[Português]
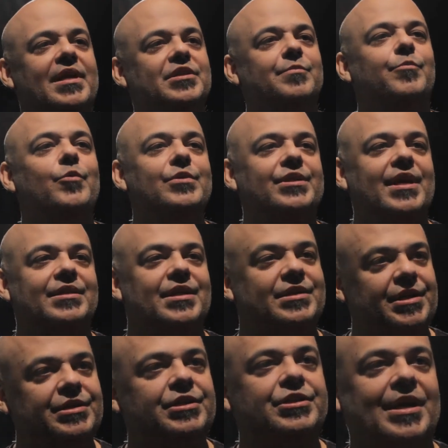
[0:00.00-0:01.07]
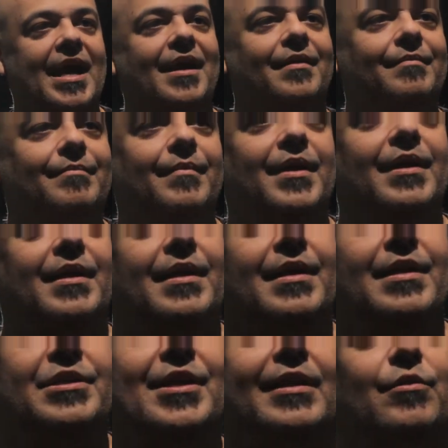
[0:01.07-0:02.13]
das músicas a gente já
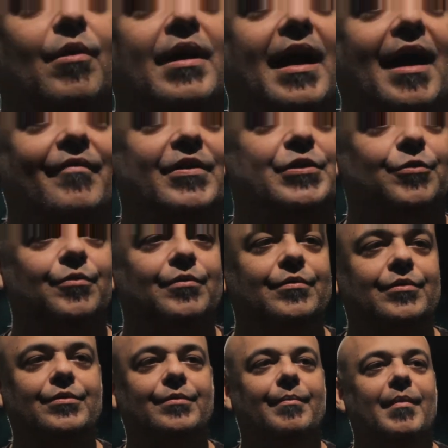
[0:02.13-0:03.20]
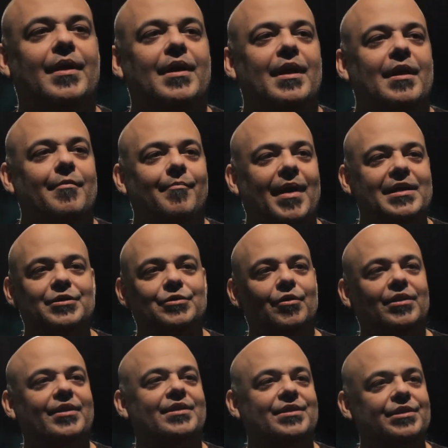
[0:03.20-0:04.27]
já tocava juntos, mas
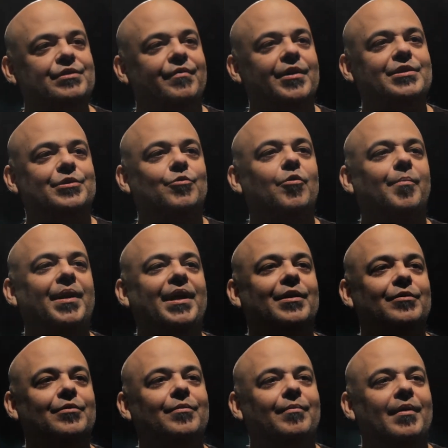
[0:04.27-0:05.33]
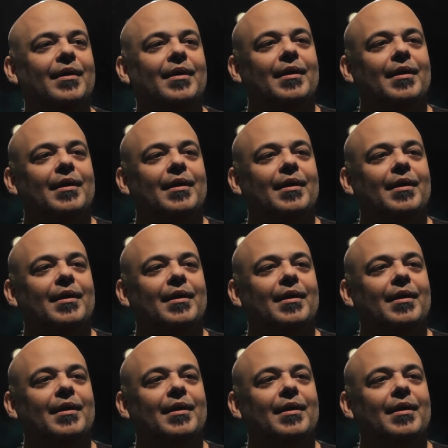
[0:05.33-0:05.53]
outras a gente foi descobrindo